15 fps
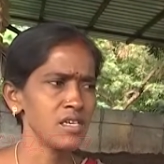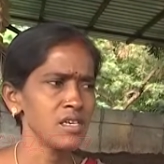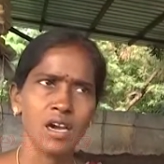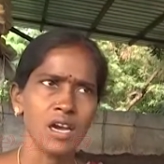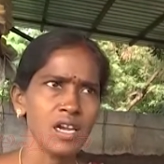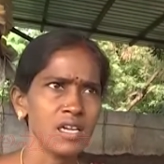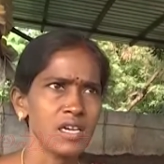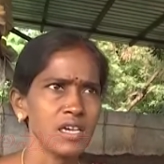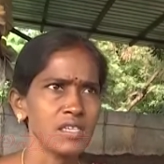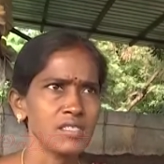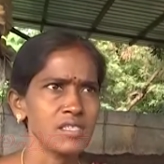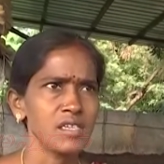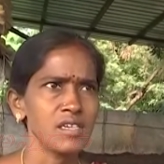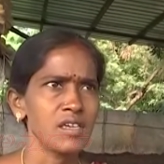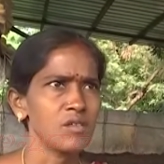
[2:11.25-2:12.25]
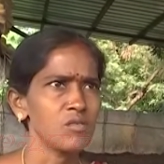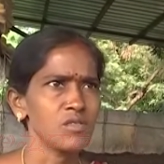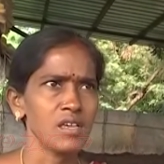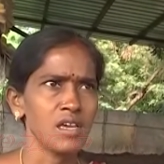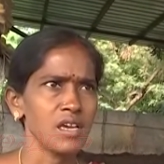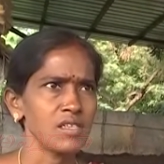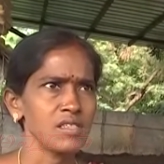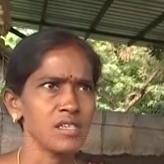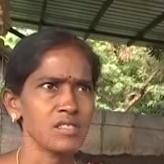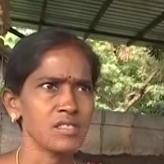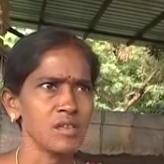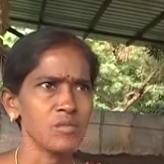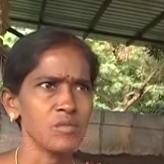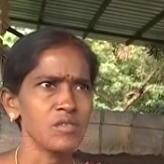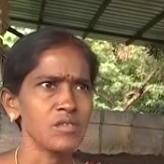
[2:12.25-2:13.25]
కాళ్ళకేసి ఎరువు తయారు
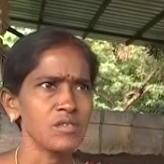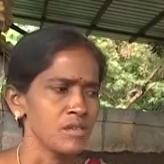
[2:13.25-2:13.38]
చేస్తాము